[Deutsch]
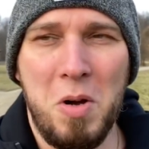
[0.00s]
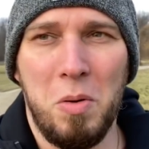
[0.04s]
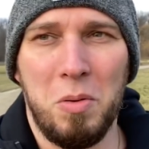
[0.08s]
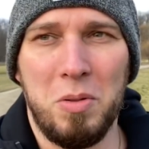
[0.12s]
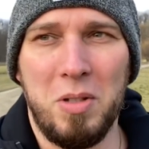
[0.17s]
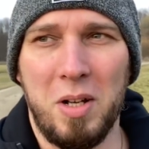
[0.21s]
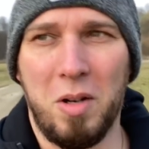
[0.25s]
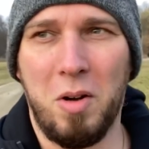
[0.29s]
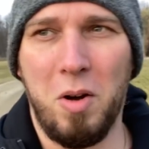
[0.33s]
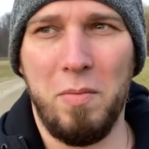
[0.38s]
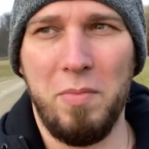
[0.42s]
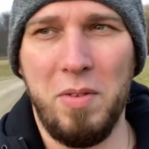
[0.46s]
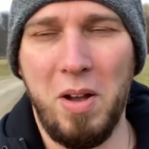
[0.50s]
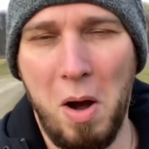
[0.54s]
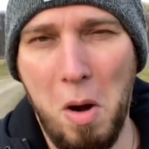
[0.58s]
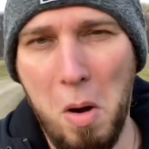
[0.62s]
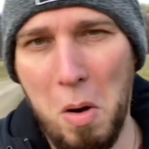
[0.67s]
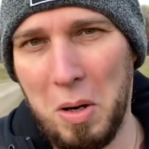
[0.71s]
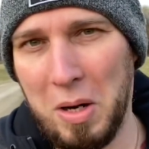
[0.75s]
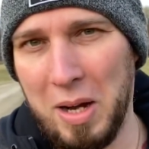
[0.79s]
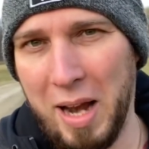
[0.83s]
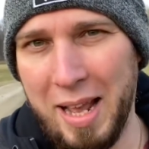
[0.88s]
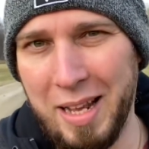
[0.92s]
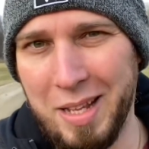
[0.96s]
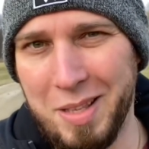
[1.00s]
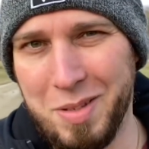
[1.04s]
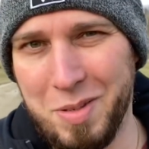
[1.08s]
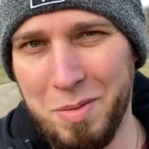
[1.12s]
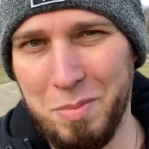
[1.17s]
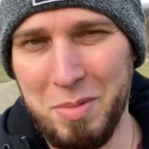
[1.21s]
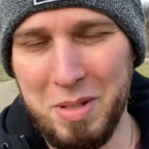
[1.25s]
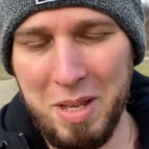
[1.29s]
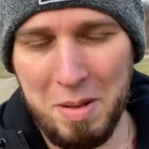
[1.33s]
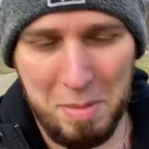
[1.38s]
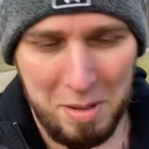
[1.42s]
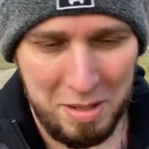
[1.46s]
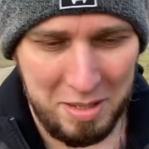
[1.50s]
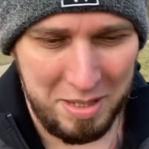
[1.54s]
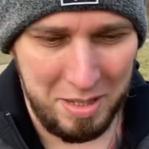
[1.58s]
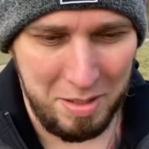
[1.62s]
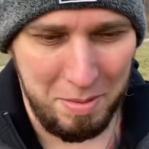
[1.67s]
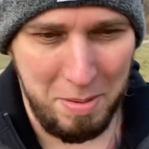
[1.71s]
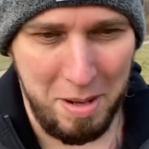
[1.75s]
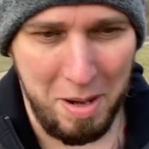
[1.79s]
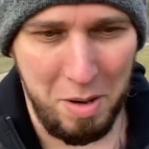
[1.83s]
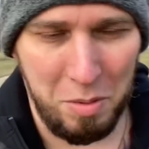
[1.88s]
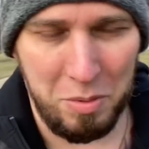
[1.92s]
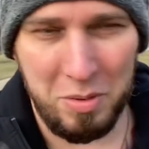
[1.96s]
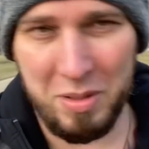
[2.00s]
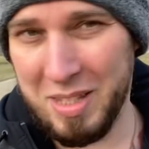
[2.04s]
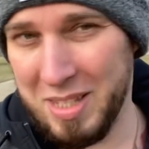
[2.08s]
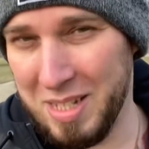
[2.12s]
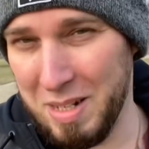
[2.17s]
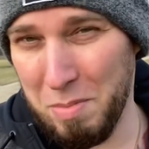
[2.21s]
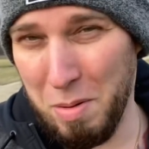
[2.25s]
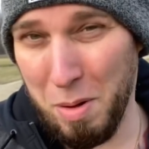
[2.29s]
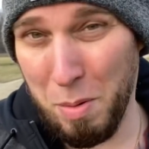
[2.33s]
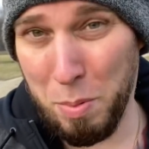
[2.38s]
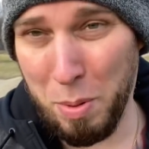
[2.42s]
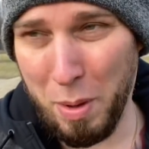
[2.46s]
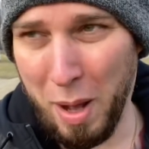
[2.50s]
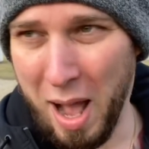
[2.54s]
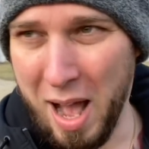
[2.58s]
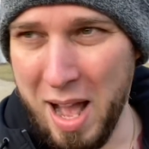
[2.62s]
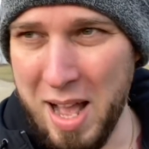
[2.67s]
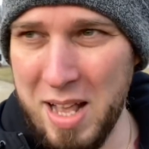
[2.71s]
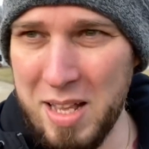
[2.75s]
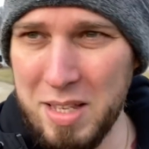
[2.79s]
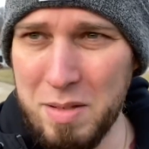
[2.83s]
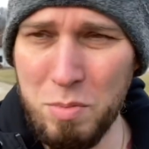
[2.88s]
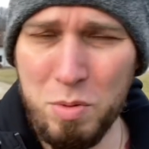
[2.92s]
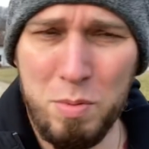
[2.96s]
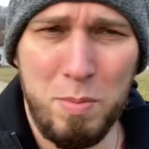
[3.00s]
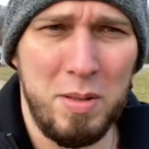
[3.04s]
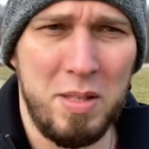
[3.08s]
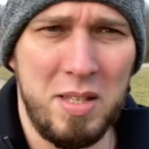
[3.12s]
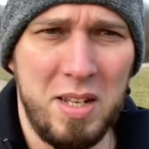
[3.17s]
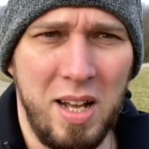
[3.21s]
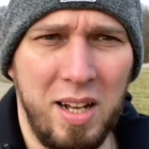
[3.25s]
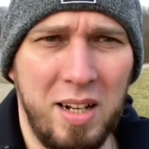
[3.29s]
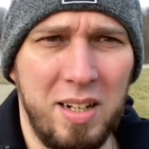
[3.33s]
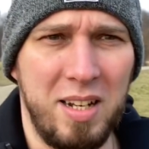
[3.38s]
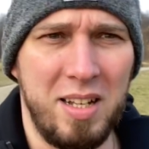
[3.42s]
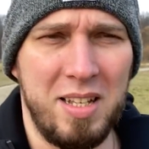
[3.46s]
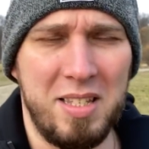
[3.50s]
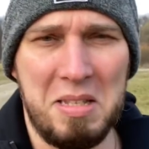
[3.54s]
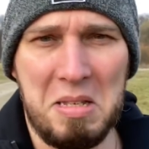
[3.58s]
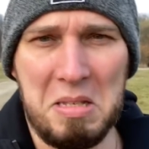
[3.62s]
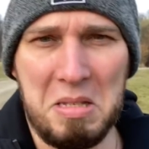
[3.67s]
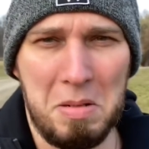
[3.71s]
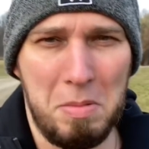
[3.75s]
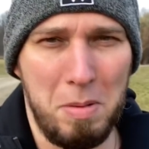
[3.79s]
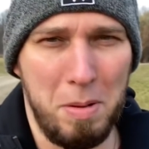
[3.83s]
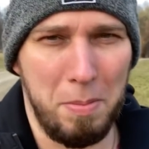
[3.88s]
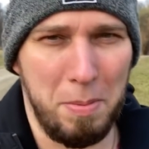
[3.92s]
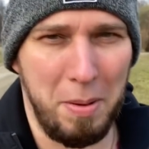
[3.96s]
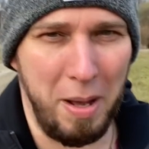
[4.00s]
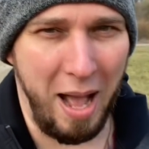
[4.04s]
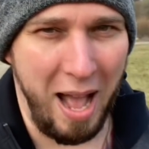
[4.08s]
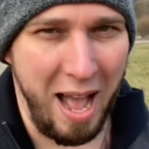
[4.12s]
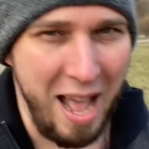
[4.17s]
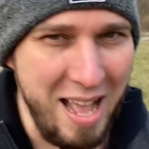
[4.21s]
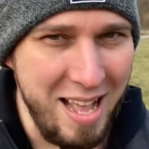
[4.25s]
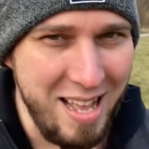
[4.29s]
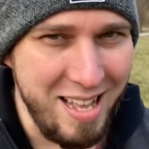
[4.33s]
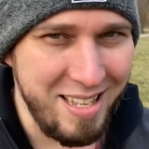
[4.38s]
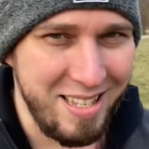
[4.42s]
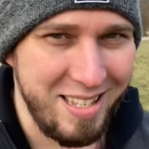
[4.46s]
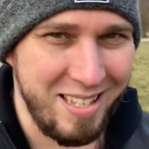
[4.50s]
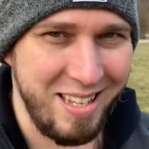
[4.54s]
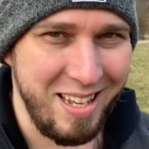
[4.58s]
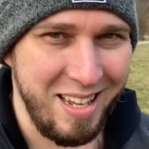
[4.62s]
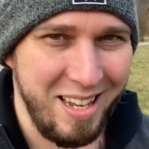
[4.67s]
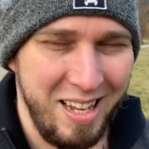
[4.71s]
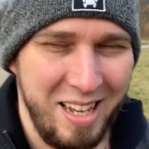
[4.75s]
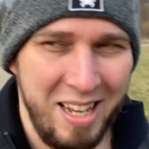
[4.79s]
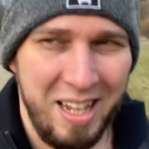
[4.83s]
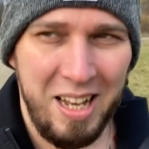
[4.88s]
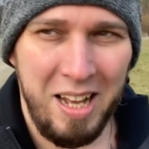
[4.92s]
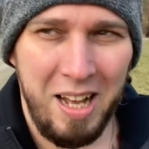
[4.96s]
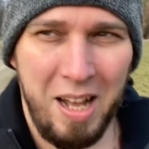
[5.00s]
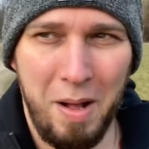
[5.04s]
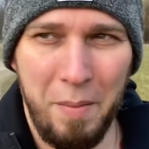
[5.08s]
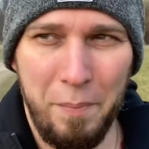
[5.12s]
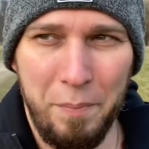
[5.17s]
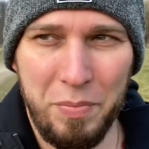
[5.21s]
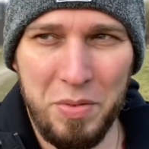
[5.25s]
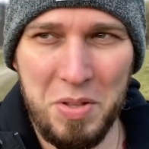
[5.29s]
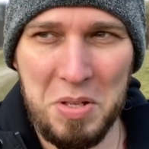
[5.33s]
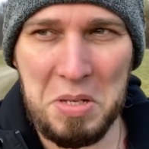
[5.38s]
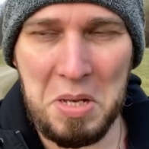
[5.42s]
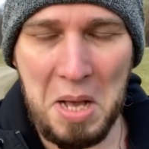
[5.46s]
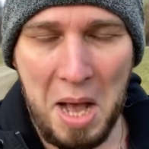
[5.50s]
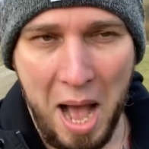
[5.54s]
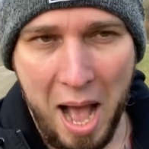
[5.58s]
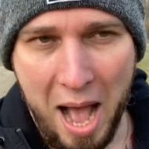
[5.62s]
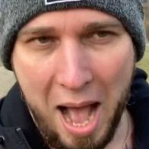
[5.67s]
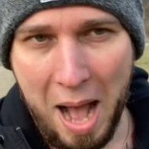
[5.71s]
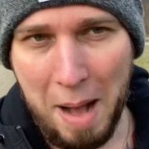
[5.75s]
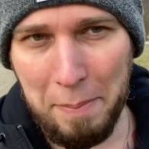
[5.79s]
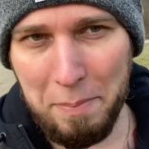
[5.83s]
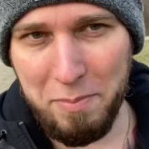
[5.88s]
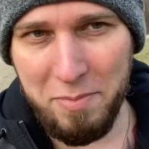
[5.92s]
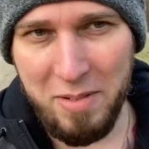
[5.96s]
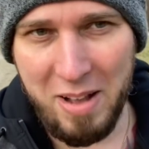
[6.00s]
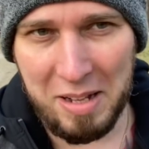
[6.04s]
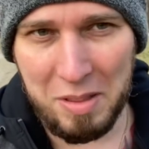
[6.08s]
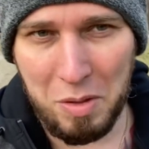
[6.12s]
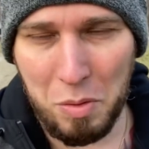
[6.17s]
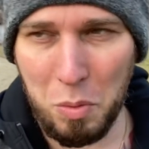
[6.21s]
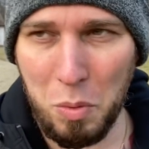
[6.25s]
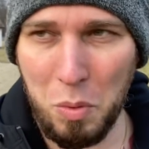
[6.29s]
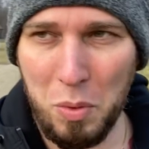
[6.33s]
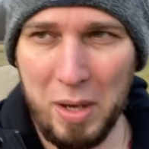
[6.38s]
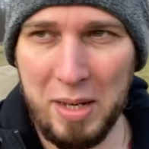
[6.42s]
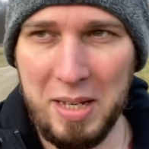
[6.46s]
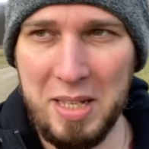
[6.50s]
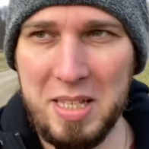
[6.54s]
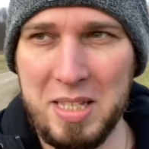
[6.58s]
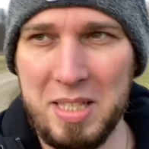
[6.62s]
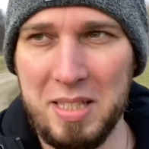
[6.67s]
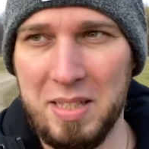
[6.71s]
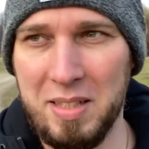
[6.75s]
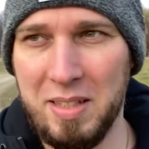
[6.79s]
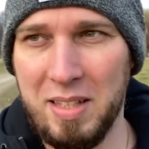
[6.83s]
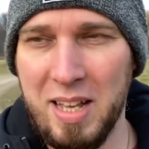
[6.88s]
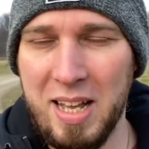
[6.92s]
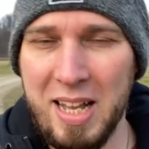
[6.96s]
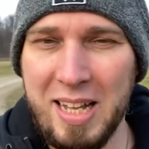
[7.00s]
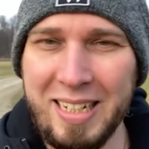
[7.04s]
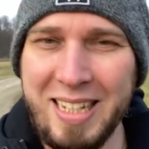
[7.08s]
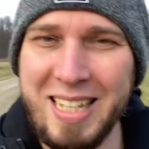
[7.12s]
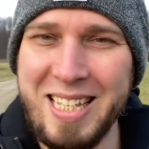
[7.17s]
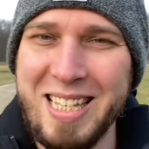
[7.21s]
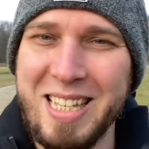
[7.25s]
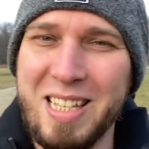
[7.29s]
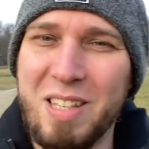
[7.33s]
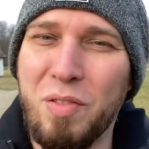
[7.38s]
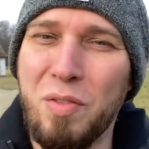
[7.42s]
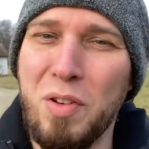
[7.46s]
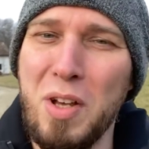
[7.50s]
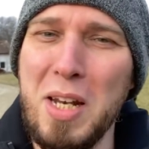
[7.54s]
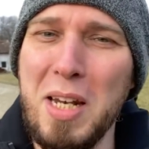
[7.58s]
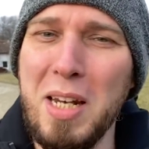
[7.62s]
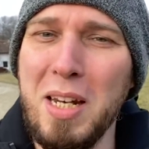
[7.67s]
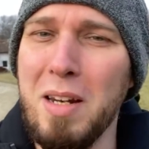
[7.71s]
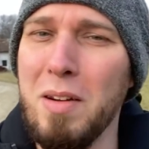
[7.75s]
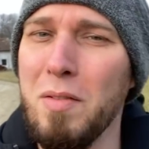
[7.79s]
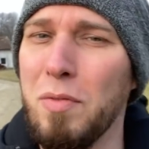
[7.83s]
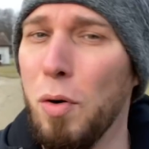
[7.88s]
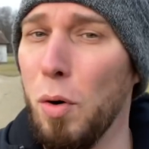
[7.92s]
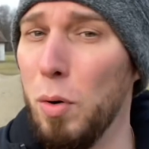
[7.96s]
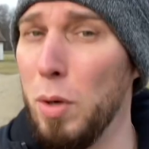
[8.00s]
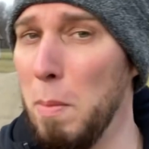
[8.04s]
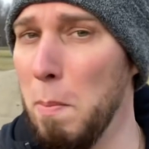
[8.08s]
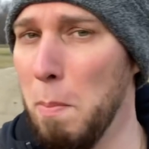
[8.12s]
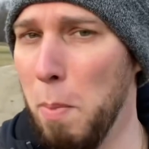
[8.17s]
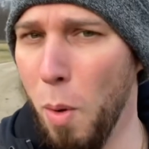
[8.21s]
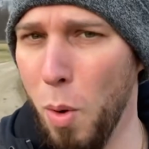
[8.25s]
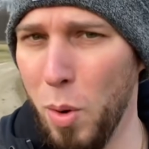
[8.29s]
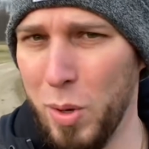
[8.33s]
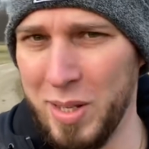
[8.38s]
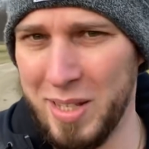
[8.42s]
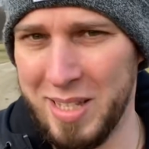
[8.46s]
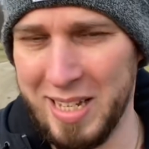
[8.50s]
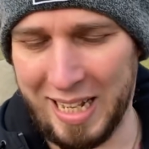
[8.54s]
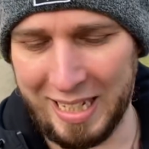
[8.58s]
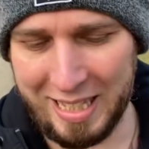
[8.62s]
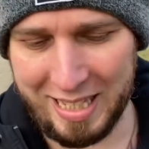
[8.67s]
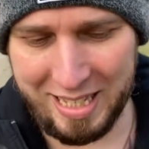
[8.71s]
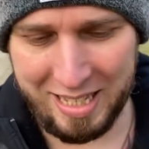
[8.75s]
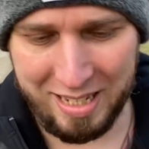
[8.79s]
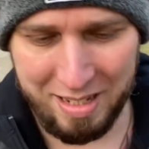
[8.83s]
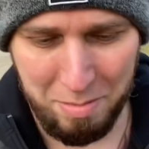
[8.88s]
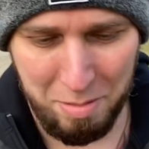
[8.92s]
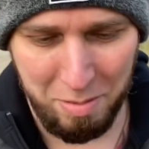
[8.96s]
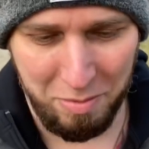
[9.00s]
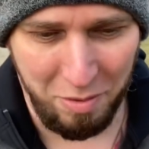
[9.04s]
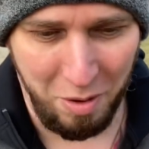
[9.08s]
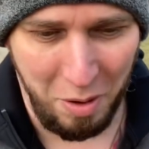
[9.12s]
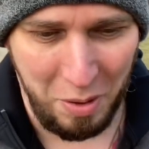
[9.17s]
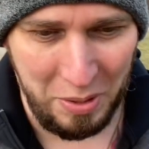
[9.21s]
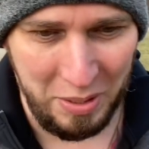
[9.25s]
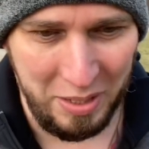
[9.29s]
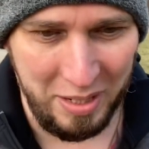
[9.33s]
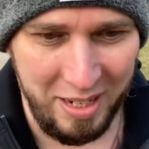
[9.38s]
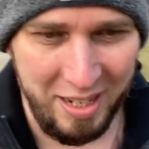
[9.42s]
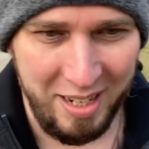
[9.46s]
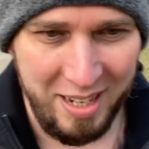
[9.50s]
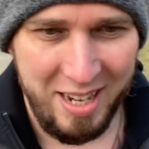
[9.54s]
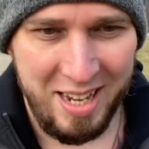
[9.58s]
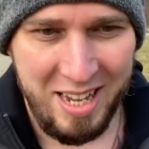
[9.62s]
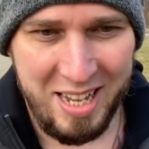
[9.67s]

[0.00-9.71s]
Und da kommen wir auch gleich zum Thema Silber und Silberpreis, muss man sagen, dass der Silberpreis ähm, diese Abwertung oder diesen, dieses Finden von dem Bodensatz, liebe Freunde,